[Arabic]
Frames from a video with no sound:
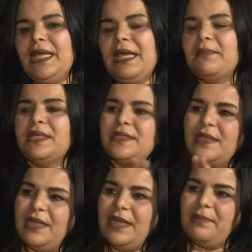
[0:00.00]
يا اما
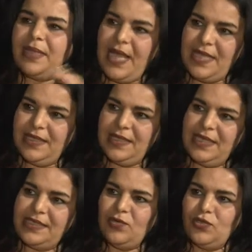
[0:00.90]
تظلم
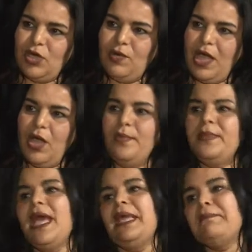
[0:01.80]
كزوجه وكأم
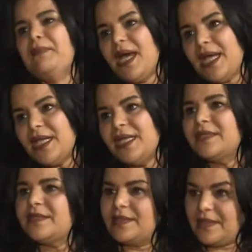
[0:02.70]
يا اما
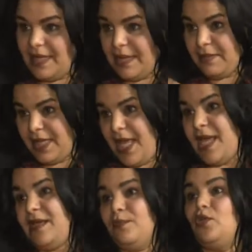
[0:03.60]
تظلم
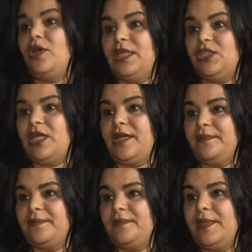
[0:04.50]
كمخرجه
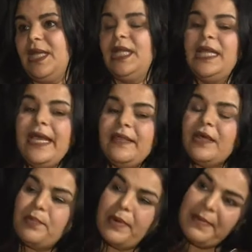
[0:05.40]

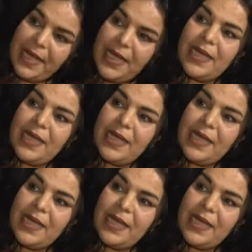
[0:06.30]
لهذا ربما